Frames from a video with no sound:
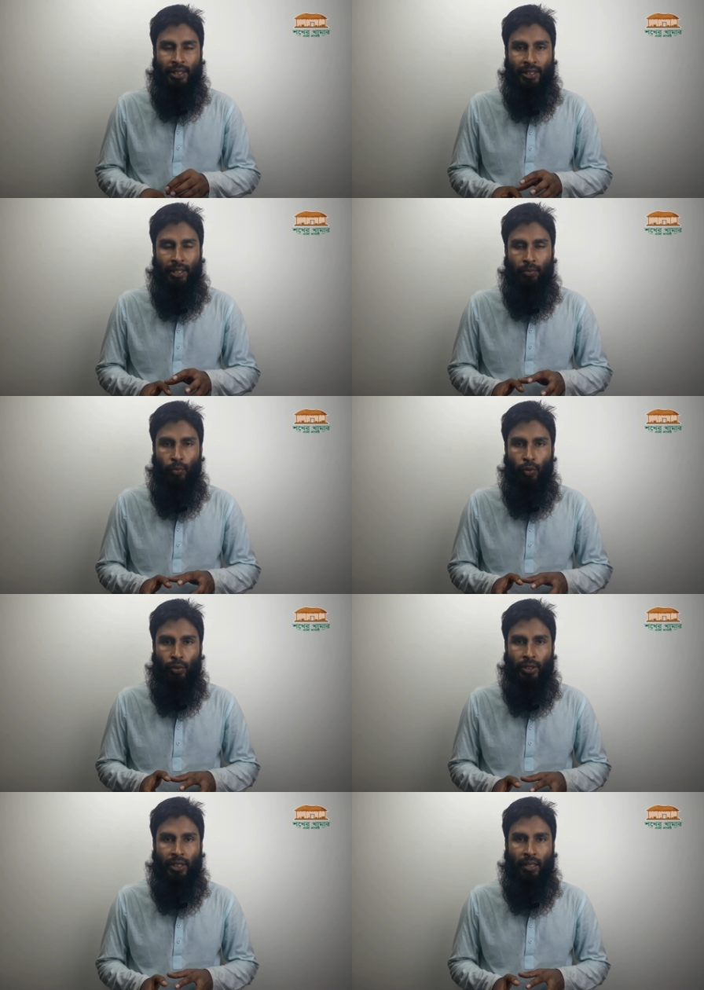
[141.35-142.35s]
সেই
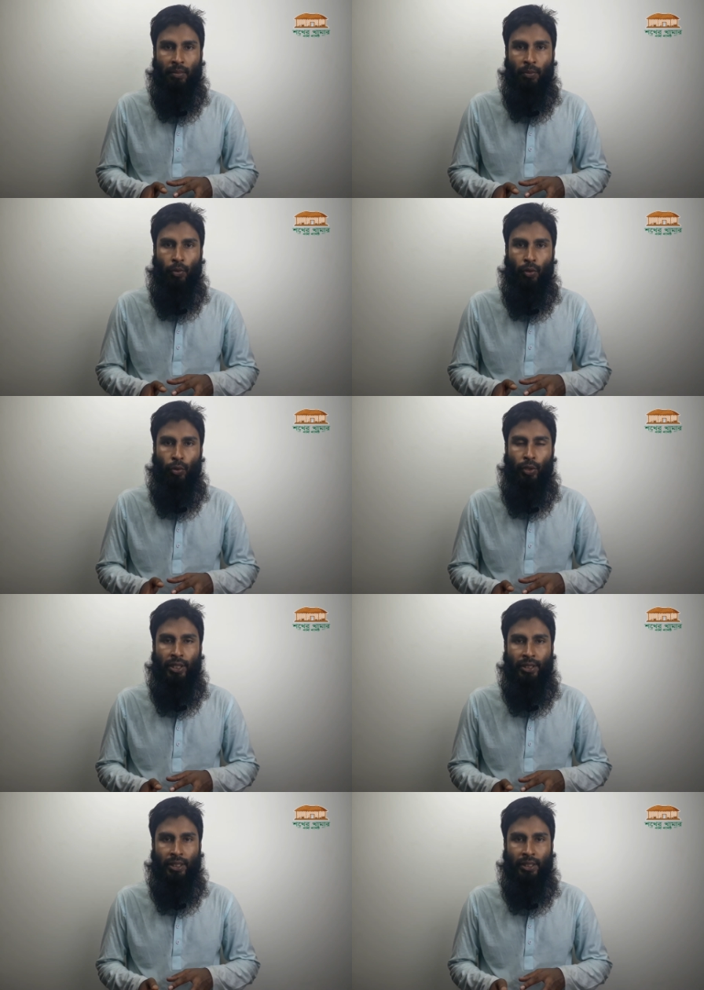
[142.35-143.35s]
মোরগটি আবার বড়
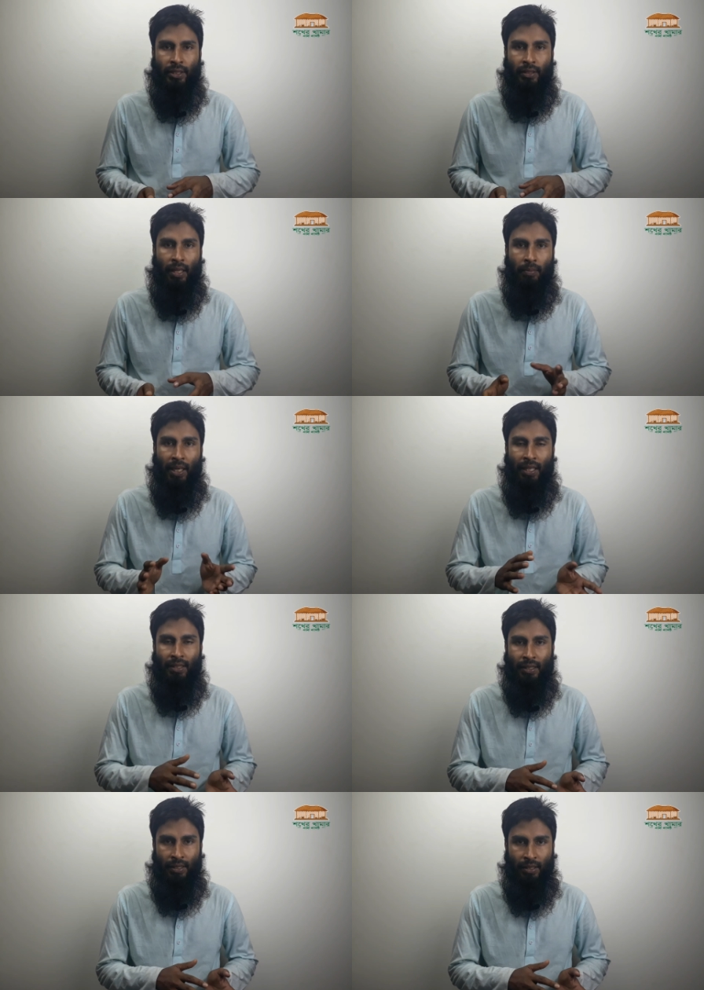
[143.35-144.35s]
হয়ে সেই তার মায়ের
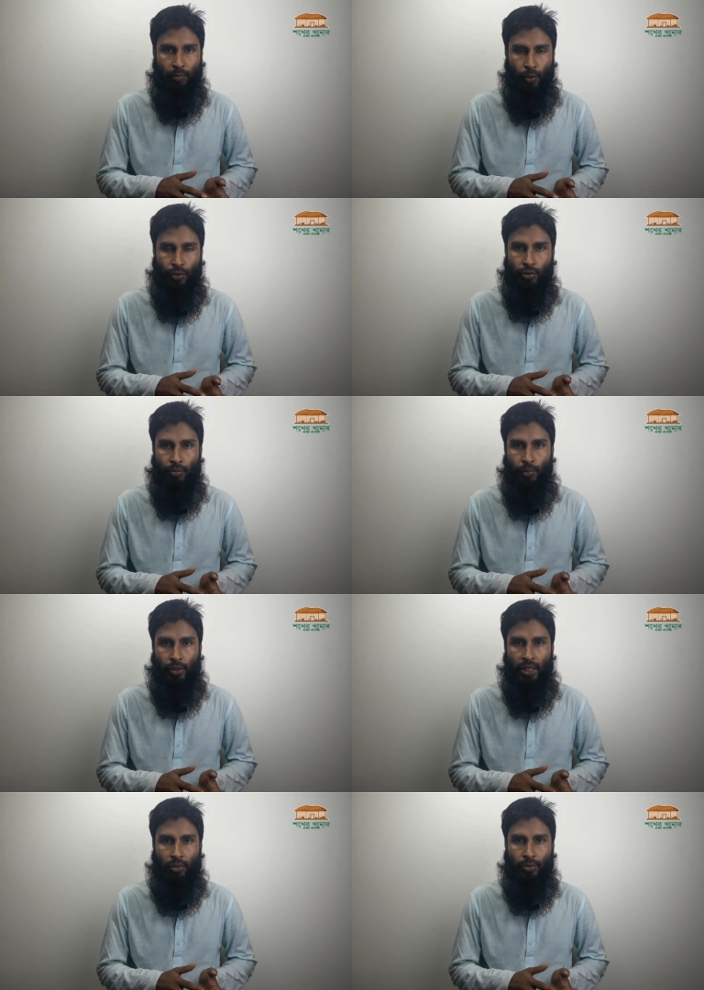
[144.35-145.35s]
সাথে প্রজনন
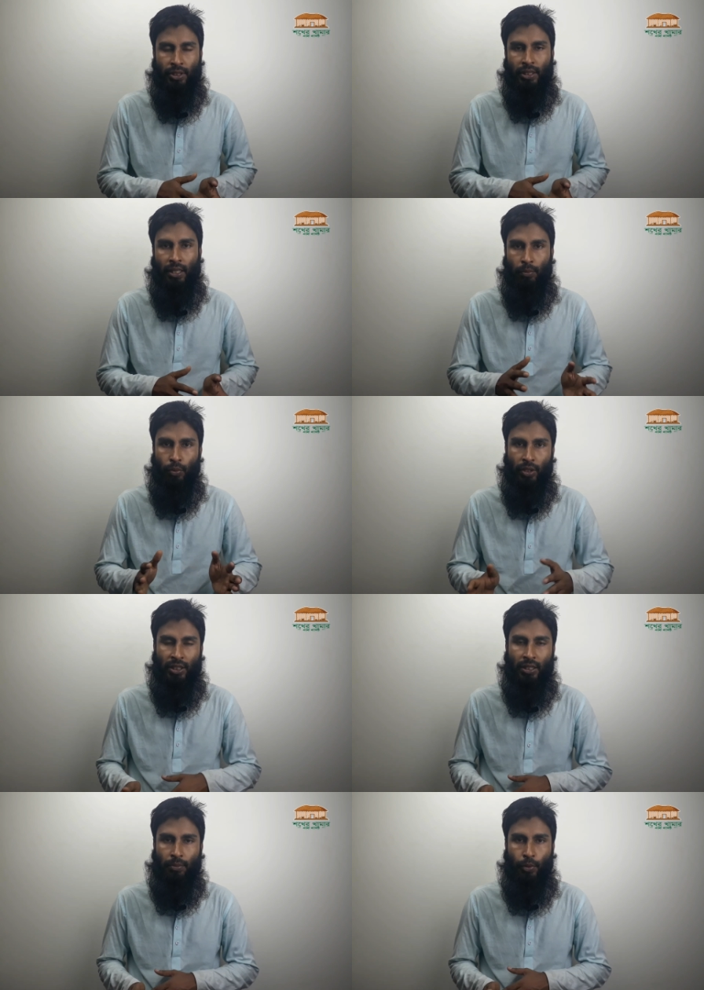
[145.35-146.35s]
প্রক্রিয়া করছে তার
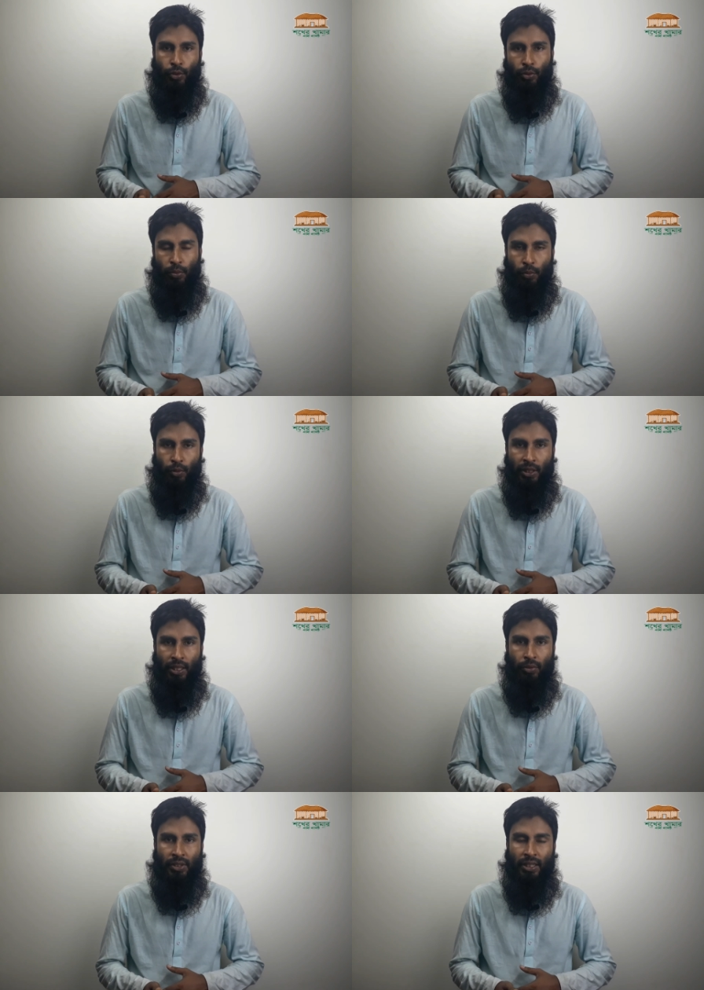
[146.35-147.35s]
বোনের সাথে প্রজনন
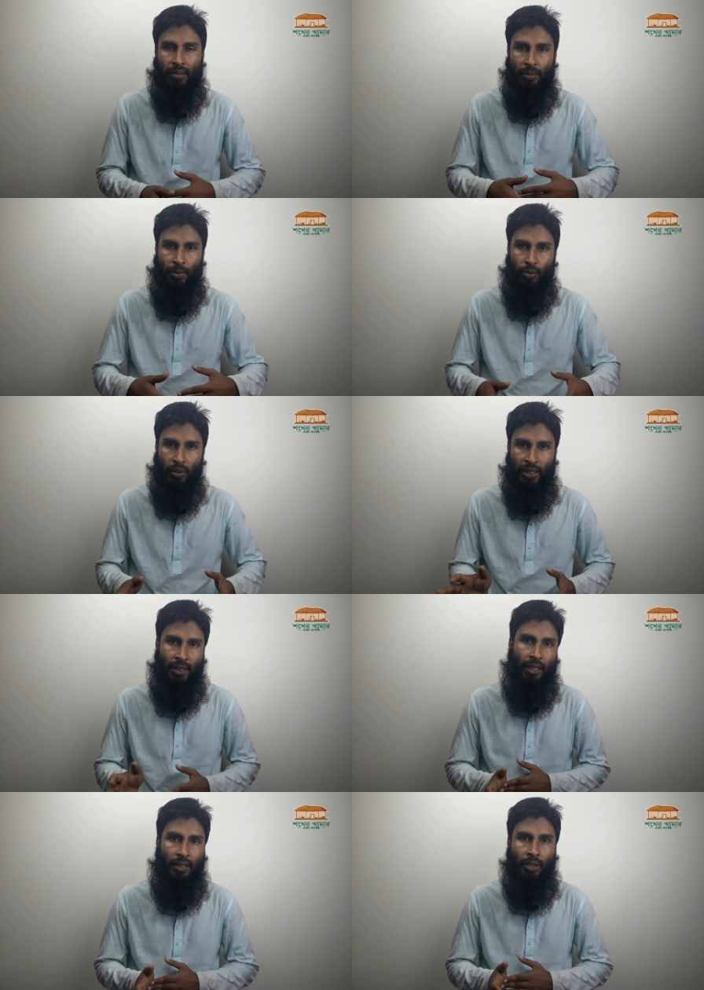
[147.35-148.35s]
প্রক্রিয়া করছে এভাবে চলতেই
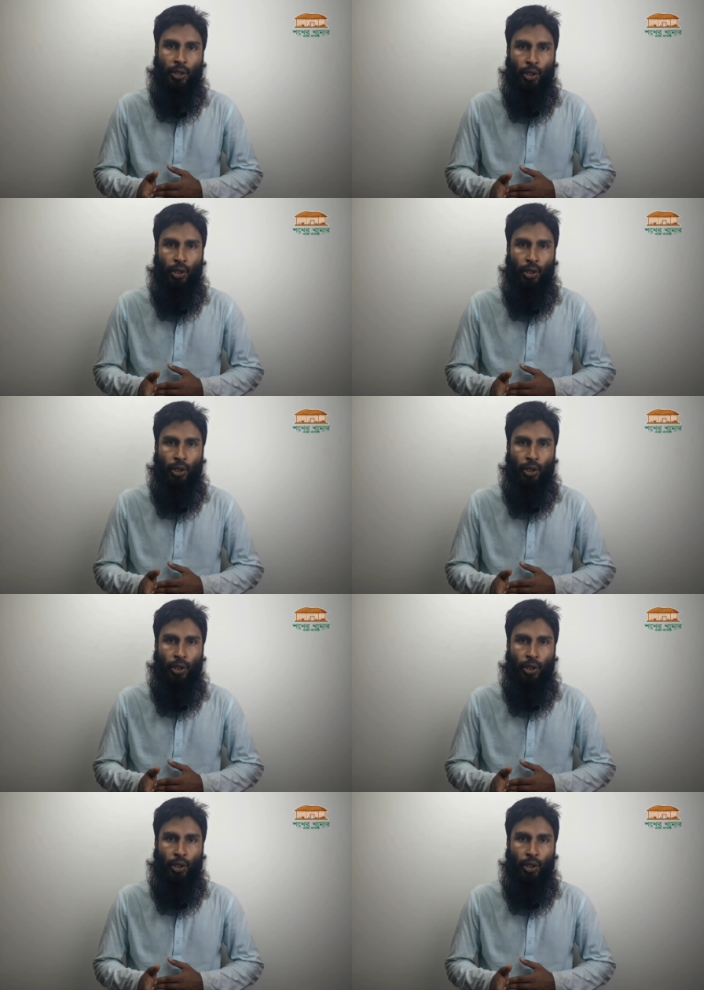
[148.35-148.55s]
থাকে